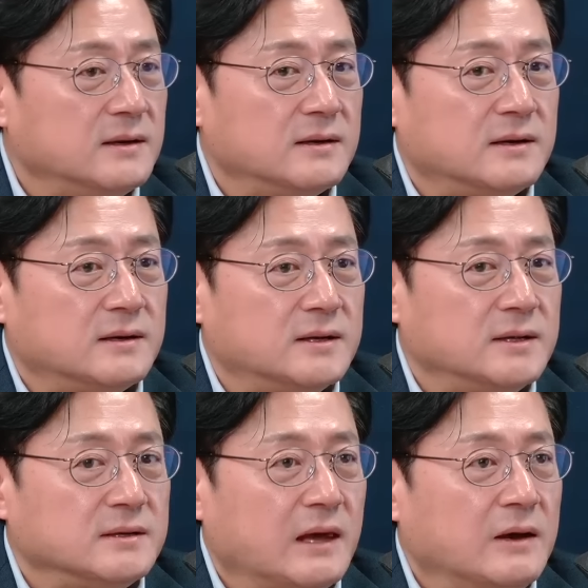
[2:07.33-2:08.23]
그러니까
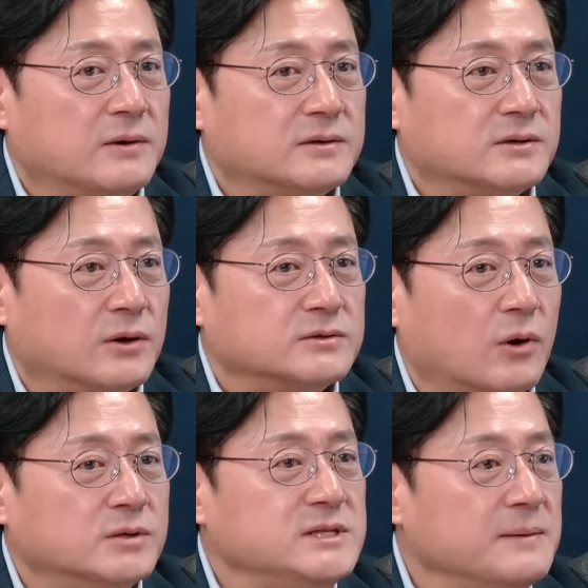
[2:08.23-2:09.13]
개혁을 어,
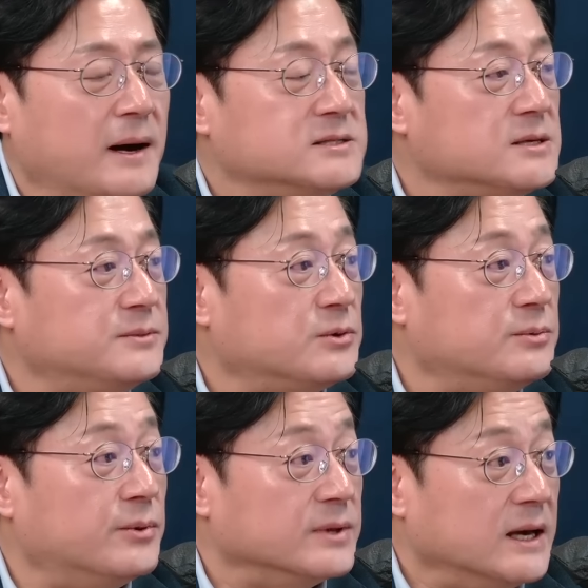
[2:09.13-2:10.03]
어디에 방점을
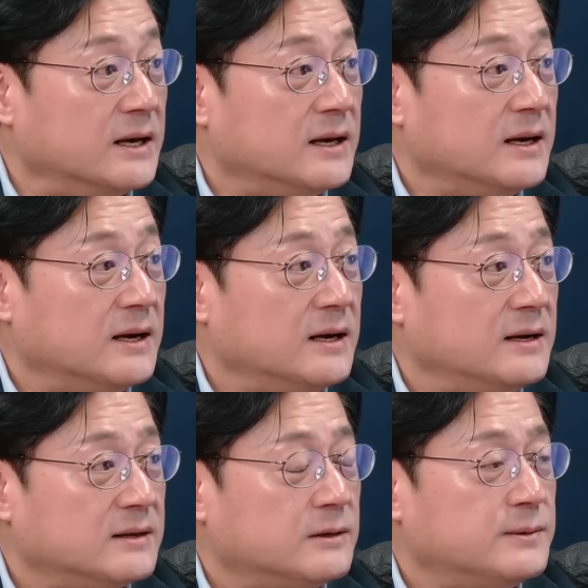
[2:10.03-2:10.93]
놓고 보느냐라고
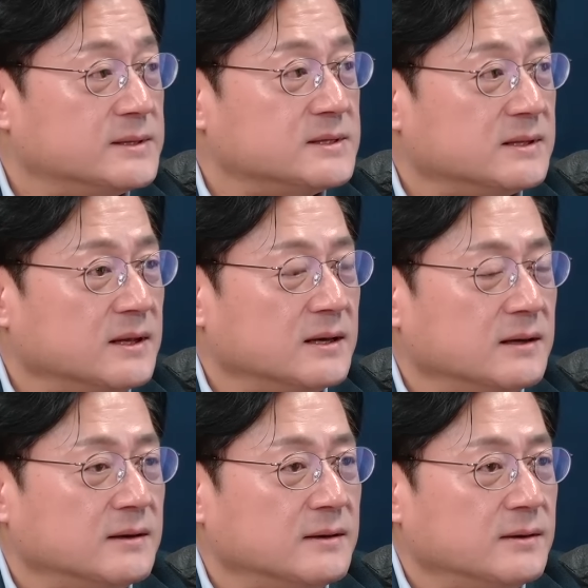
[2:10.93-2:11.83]
음. 봤을
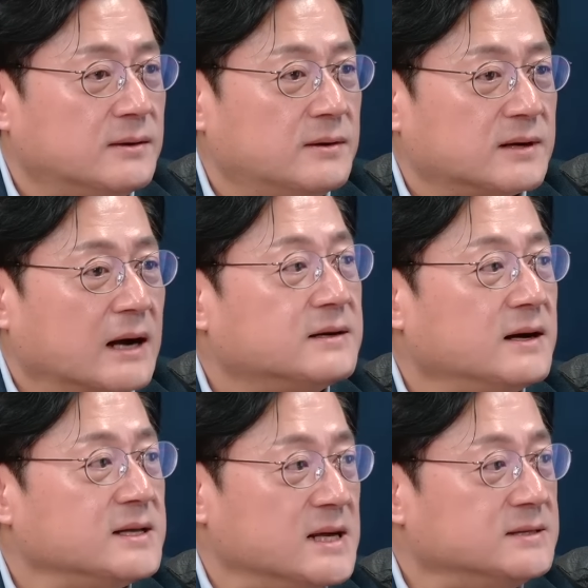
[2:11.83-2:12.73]
때 어,
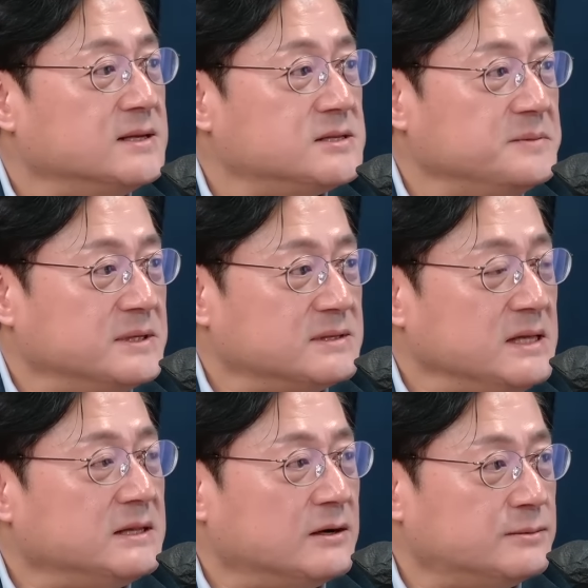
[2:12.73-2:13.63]
각각의 장단점이
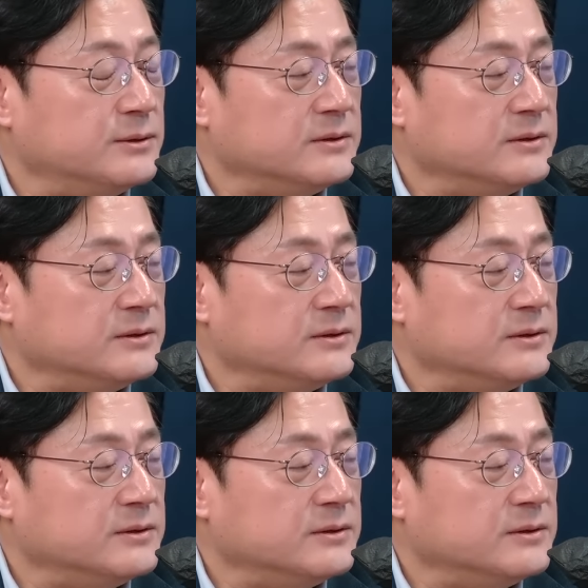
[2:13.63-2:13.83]
있, 다고 보는